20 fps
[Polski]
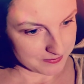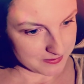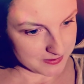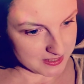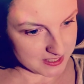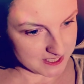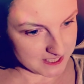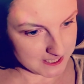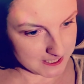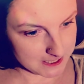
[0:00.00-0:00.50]

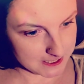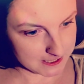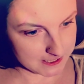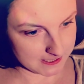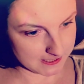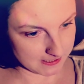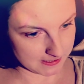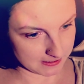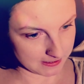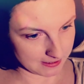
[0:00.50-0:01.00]
Nie
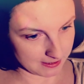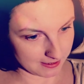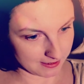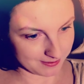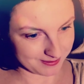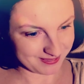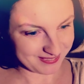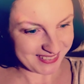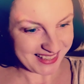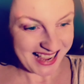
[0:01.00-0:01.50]
chcę jej.
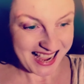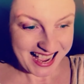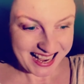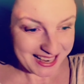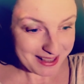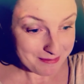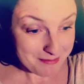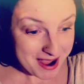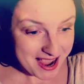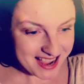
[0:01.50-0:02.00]

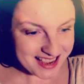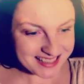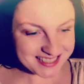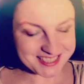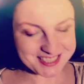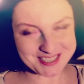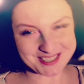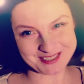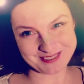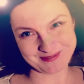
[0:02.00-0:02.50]
Ale
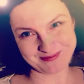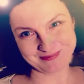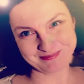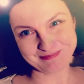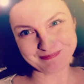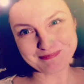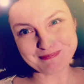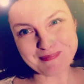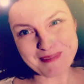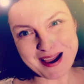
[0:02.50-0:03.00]
masz,
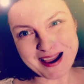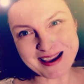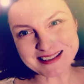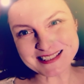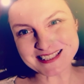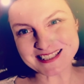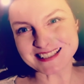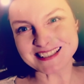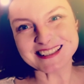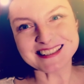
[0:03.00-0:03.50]

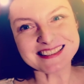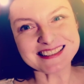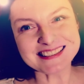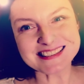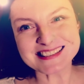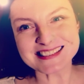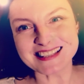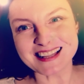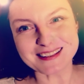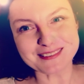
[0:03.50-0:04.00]
masz i
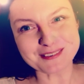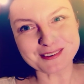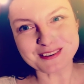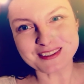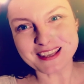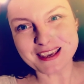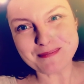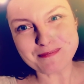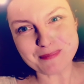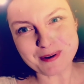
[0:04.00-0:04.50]
nic na to
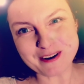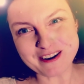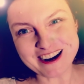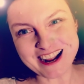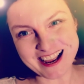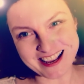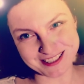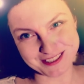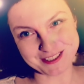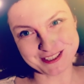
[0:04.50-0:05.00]
nie
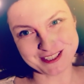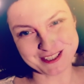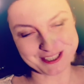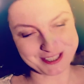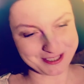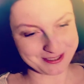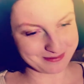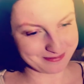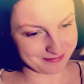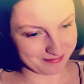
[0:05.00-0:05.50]

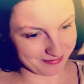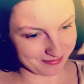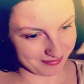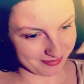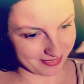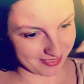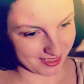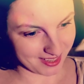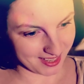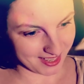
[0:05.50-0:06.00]
poradzisz.
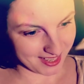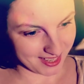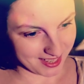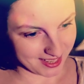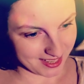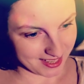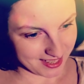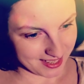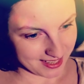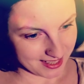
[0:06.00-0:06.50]

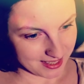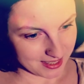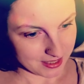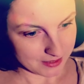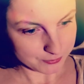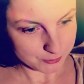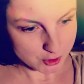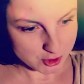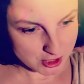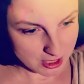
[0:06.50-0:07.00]

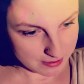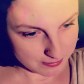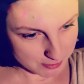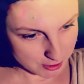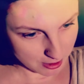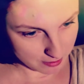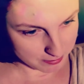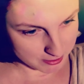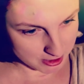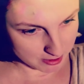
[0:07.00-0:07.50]
To co mam
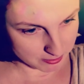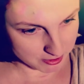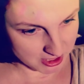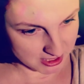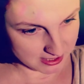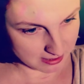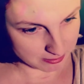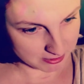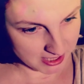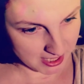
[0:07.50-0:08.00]
zrobić, żeby się
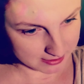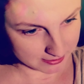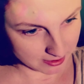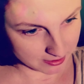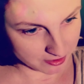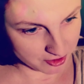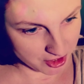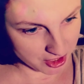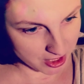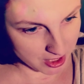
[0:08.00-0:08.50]
zamknęła
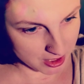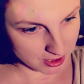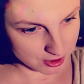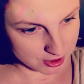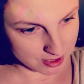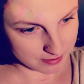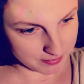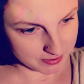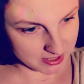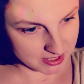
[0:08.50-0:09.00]
ten ryj i
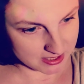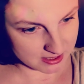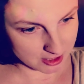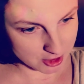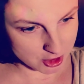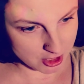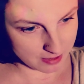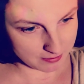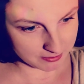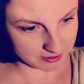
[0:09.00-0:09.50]
żeby nie
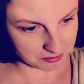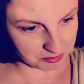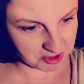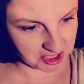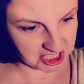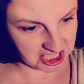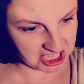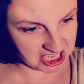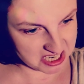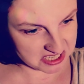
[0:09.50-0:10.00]
straszała mi tymi
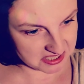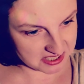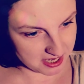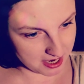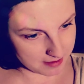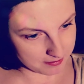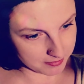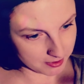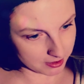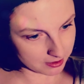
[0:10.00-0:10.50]

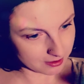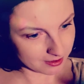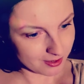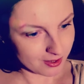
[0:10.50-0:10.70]
gilasami?